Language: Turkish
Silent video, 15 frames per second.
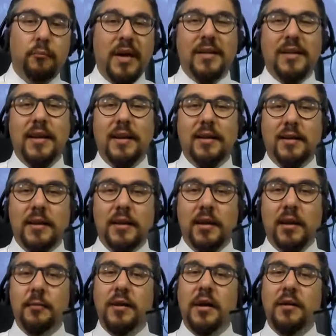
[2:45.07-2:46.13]

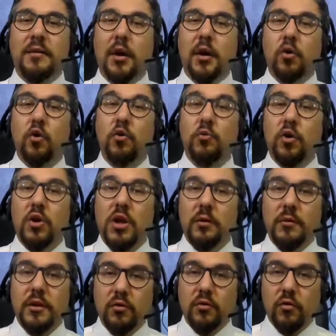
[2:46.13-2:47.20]
beklentilerinde biraz
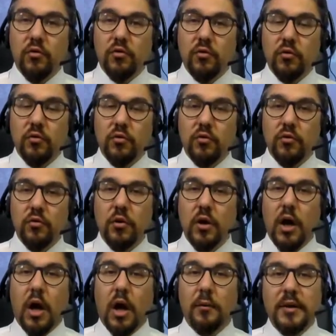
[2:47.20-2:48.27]
yumuşama söz konusu
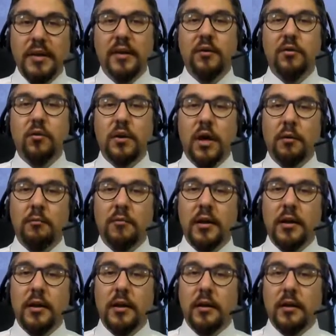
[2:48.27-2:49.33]
ama yeni
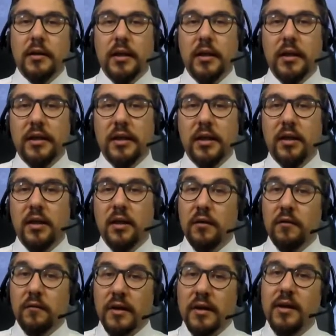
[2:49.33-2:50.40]
dönemde gelecek
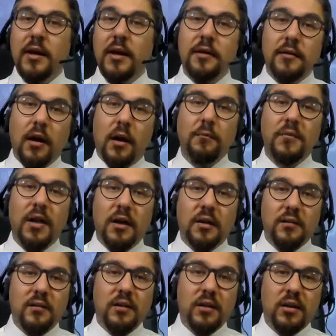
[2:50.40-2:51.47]
veriler tam
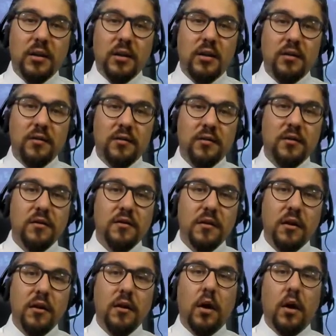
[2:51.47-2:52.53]
tersini
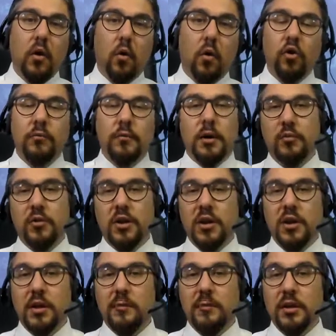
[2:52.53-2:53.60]
çağrıştırırsa o zaman bu
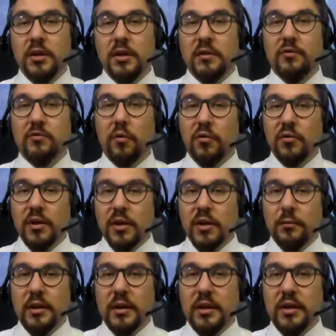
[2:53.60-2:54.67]
yumuşalamaların
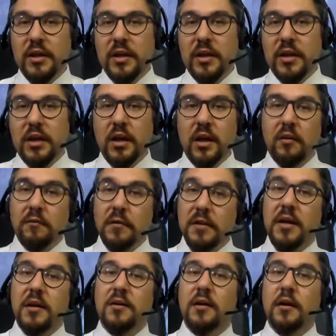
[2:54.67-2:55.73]
sonlanabileceğini ve
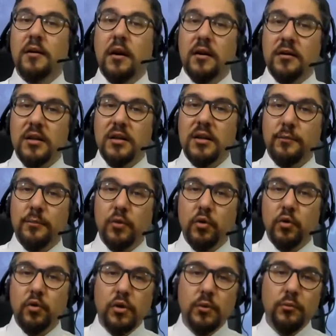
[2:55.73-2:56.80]
tekrar agresif
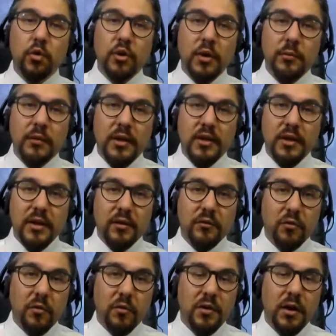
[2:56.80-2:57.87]
bir tona bürünebileceğini
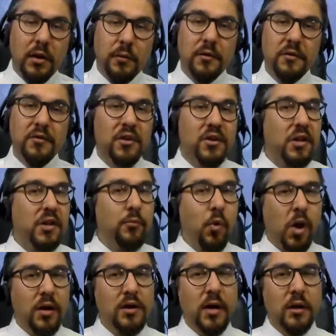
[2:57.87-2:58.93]
söyleyebiliriz. İşte bu
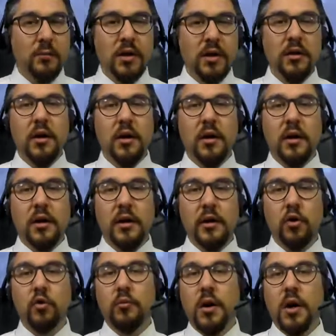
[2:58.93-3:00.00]
anlamda
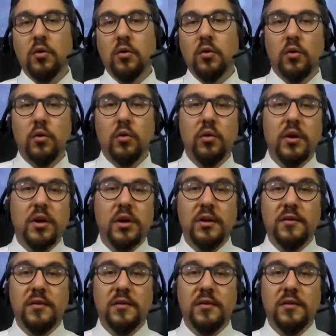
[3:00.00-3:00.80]
e, Cuma günkü